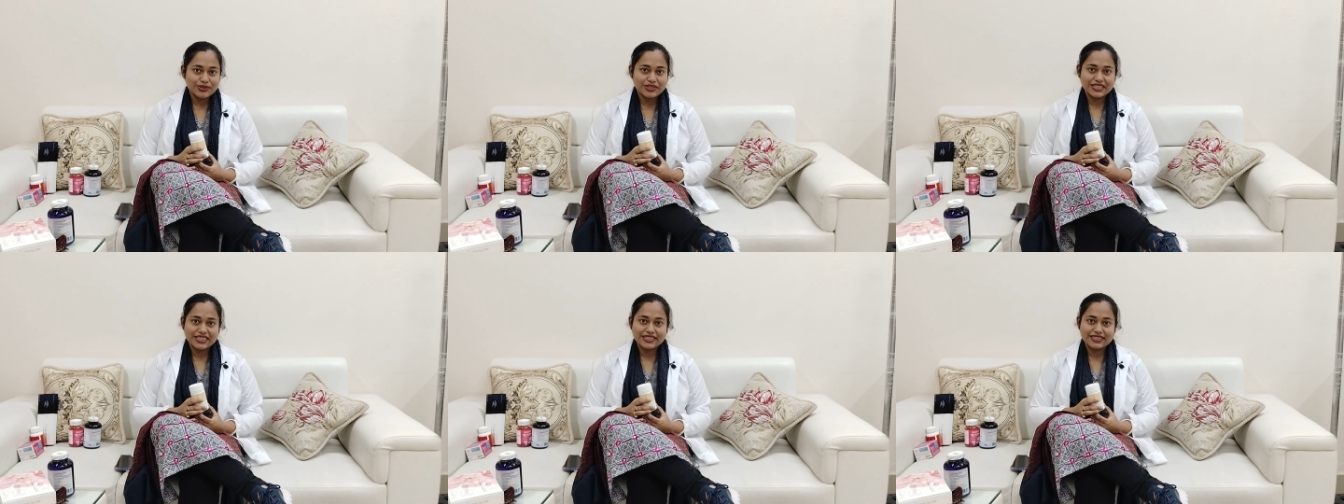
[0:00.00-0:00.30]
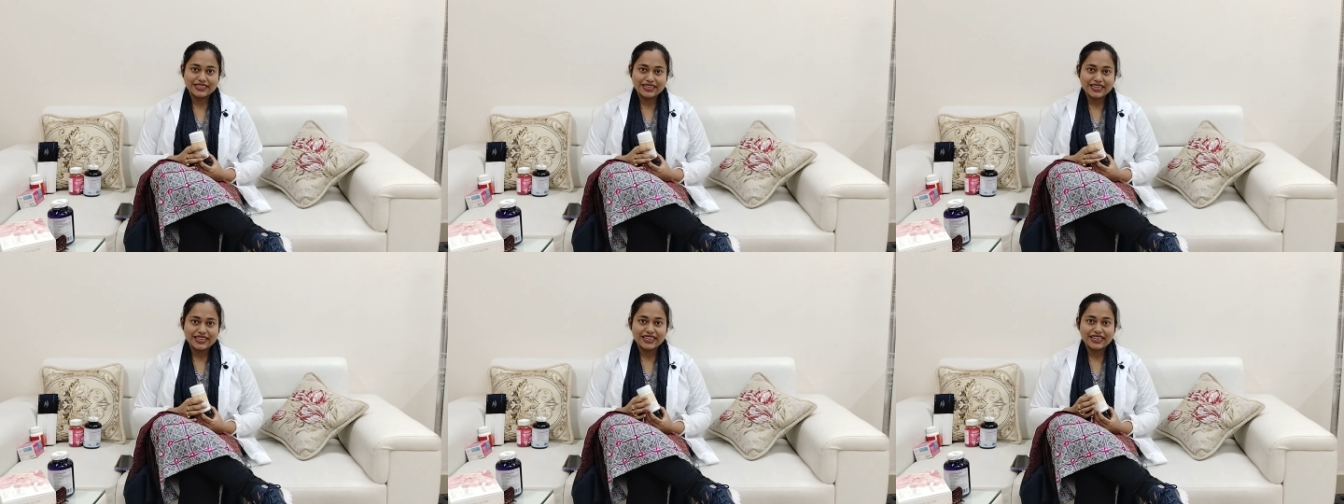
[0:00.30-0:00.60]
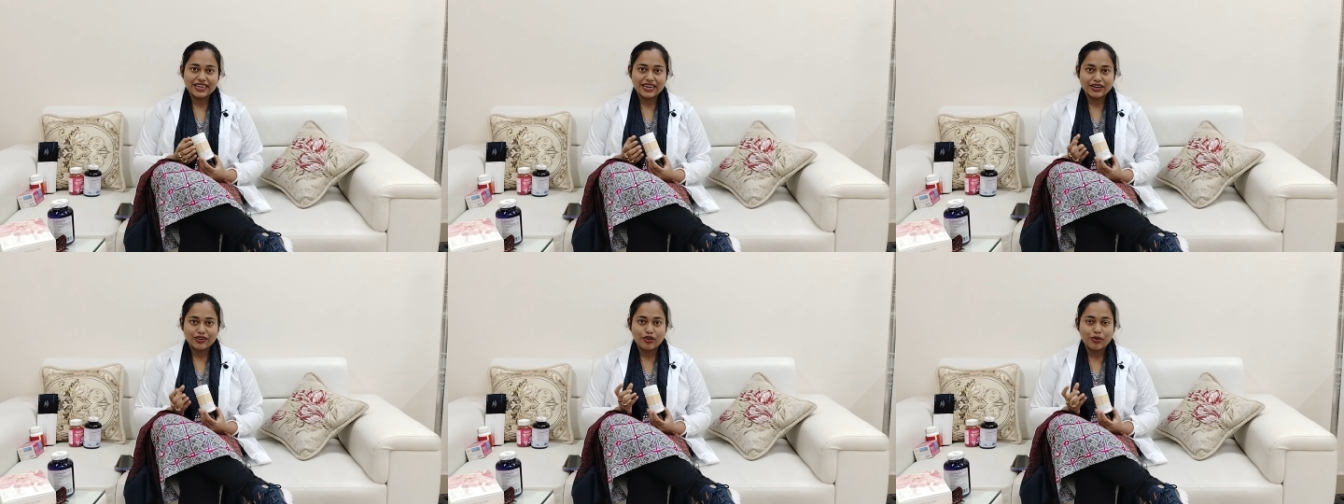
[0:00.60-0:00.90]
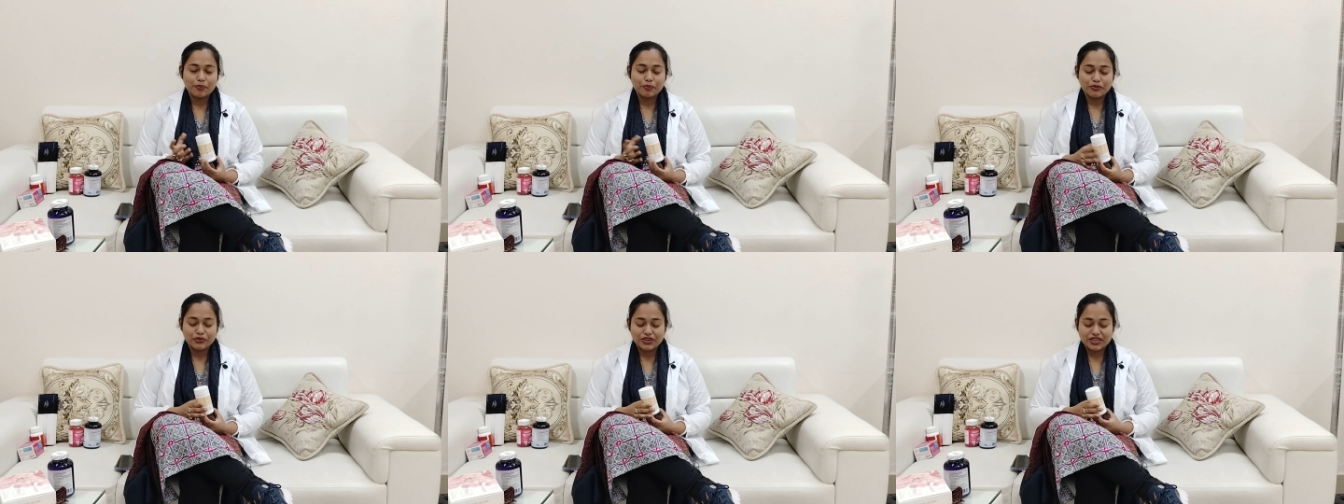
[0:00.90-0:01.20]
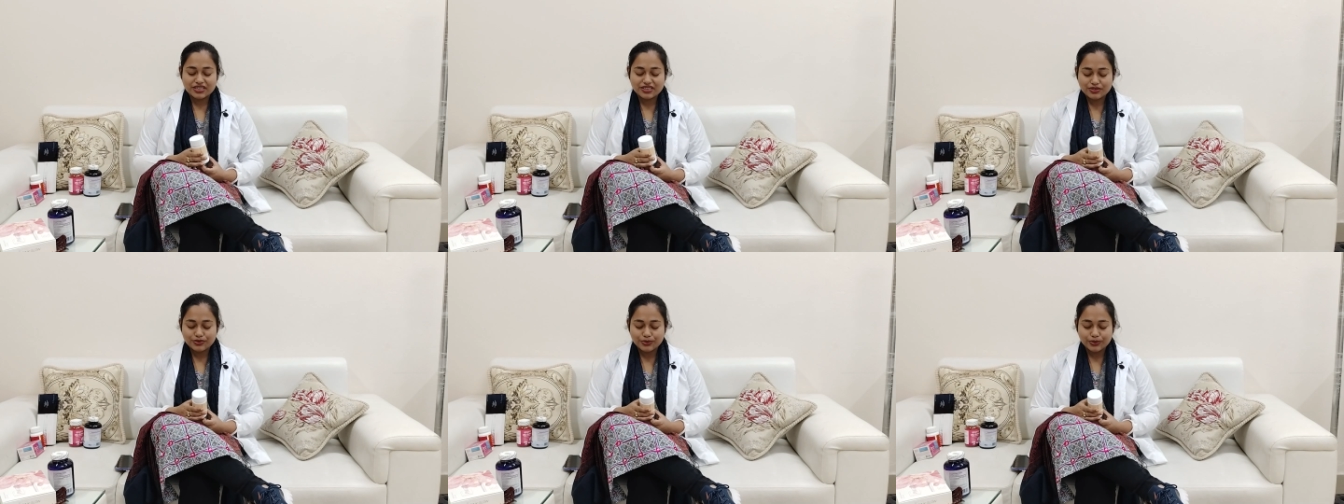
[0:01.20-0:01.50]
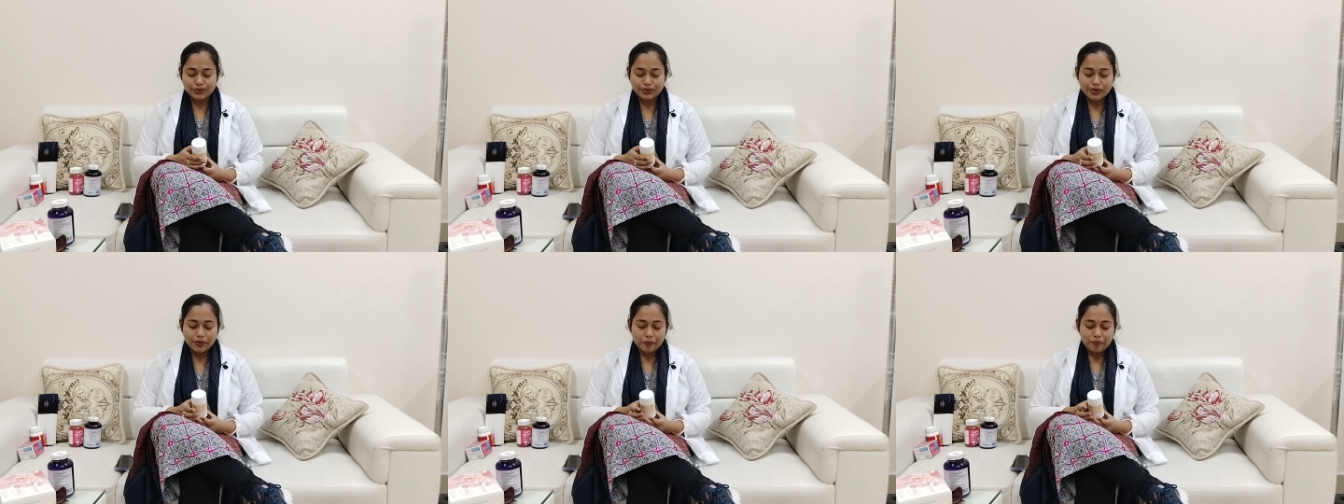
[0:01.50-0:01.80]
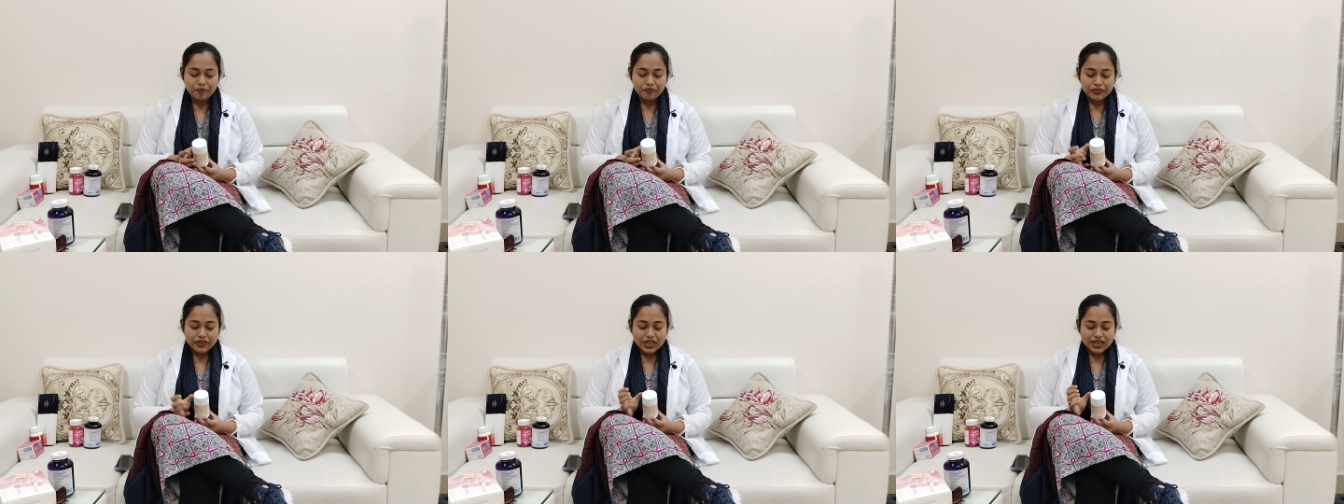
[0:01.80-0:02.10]
করছি স্কিন কেয়ার কম্পোনেন্টসগুলোর
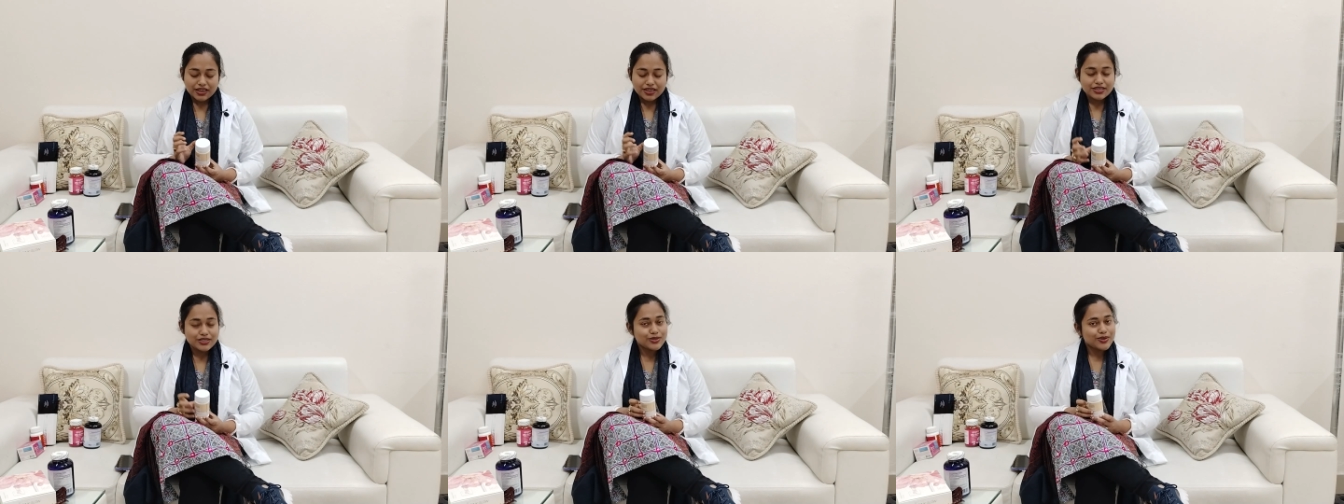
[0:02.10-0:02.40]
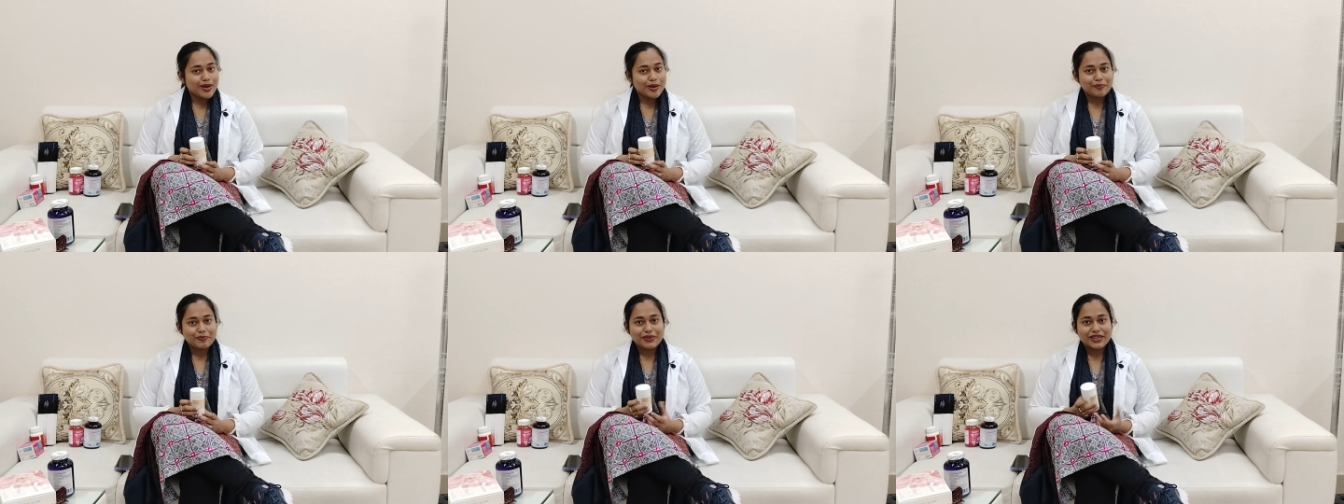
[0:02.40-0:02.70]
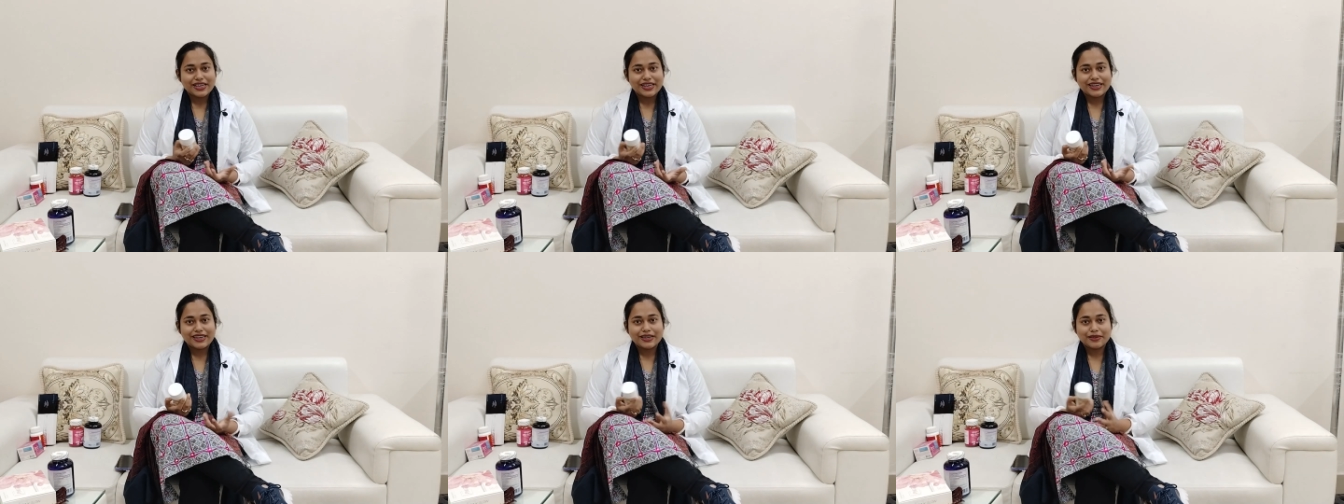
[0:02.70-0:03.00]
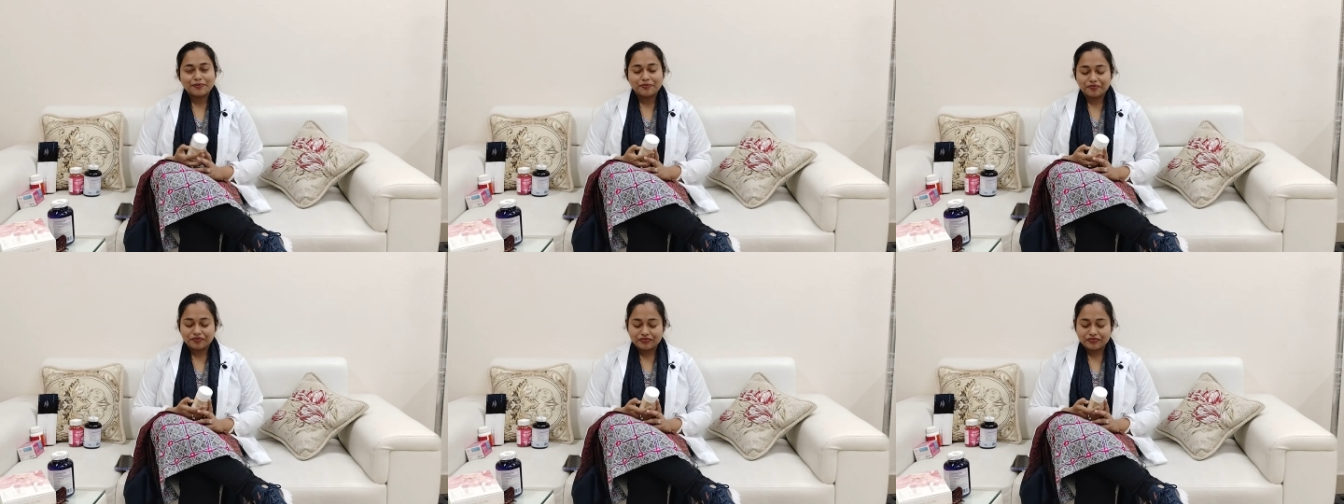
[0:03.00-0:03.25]
সো আপনারা